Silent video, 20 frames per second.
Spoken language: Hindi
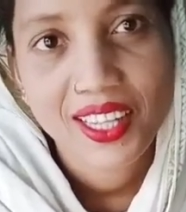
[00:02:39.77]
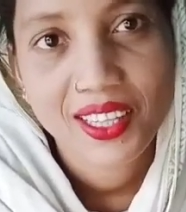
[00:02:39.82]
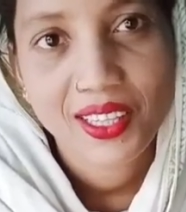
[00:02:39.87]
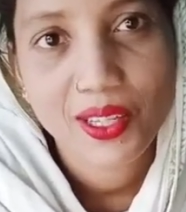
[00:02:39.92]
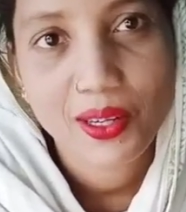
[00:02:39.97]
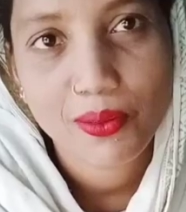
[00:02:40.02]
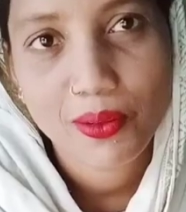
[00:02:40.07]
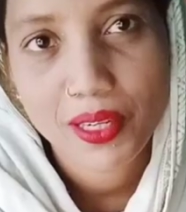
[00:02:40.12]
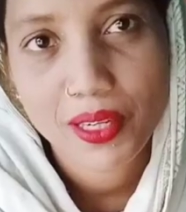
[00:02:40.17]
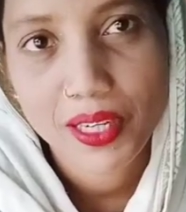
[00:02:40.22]

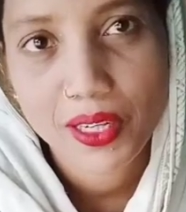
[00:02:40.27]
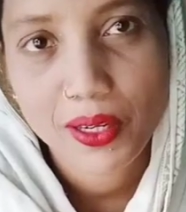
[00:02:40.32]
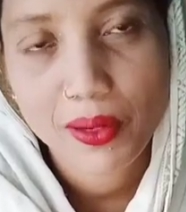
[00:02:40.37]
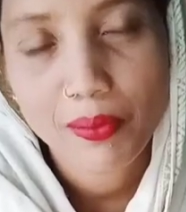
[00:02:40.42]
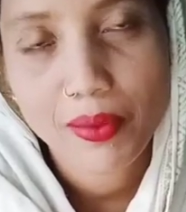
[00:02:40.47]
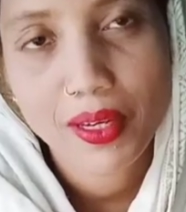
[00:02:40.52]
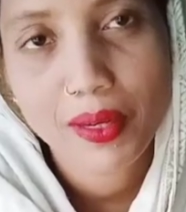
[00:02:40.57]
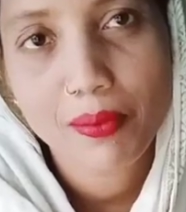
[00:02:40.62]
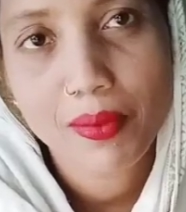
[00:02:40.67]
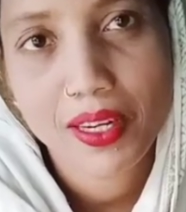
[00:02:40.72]
तो वीडियो
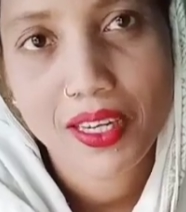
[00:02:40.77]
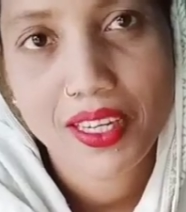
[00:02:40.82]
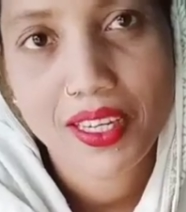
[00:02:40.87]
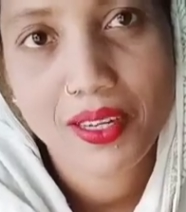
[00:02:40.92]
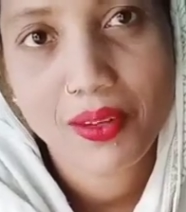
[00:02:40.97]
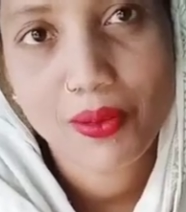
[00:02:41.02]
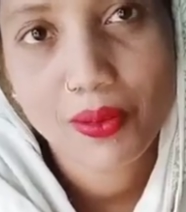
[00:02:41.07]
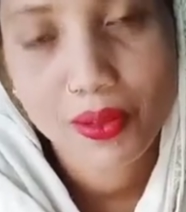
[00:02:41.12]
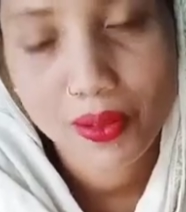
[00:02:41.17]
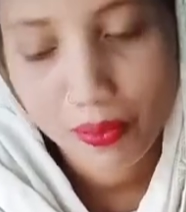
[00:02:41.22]
में बने
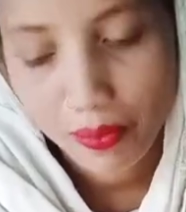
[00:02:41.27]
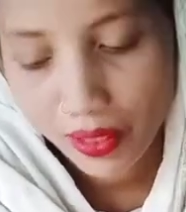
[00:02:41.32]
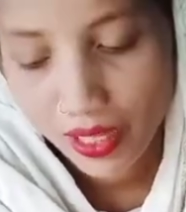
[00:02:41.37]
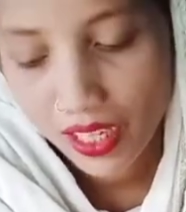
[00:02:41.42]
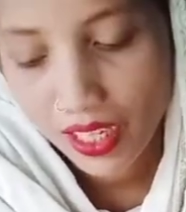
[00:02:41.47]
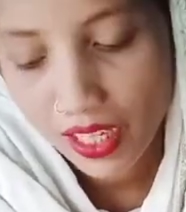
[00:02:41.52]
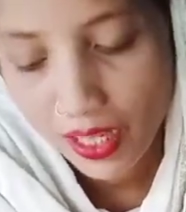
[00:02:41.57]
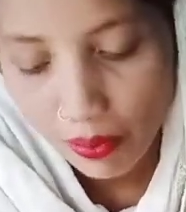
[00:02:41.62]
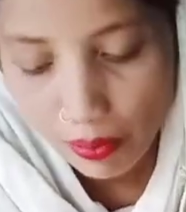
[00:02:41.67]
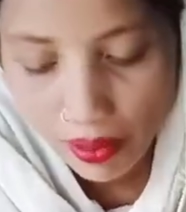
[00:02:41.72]
रहो मैं
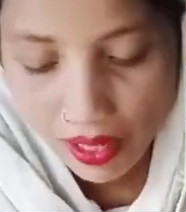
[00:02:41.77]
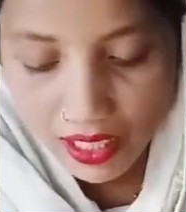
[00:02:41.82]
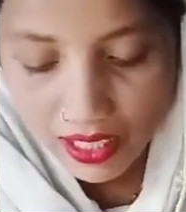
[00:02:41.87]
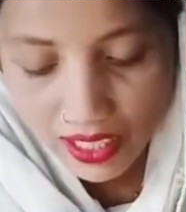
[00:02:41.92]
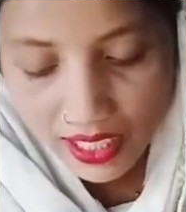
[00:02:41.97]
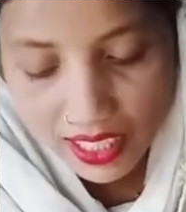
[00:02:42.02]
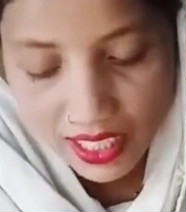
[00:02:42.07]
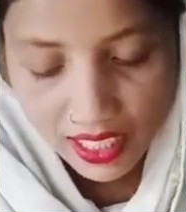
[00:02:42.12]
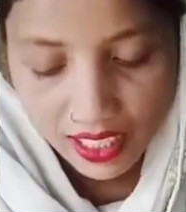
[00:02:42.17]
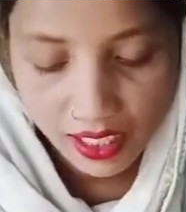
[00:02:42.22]
हेला पहले
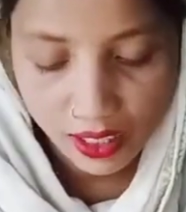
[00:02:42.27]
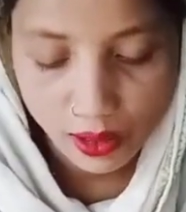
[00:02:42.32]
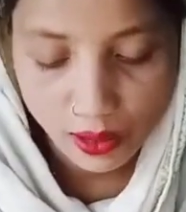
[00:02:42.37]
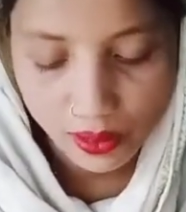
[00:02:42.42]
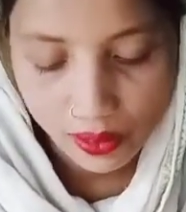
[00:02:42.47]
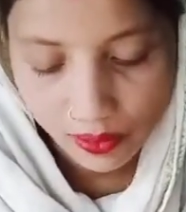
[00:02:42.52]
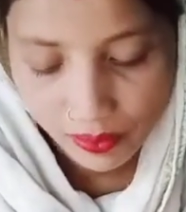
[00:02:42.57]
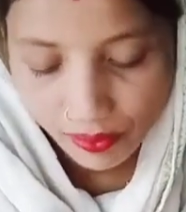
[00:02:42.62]
छीन लेता हूँ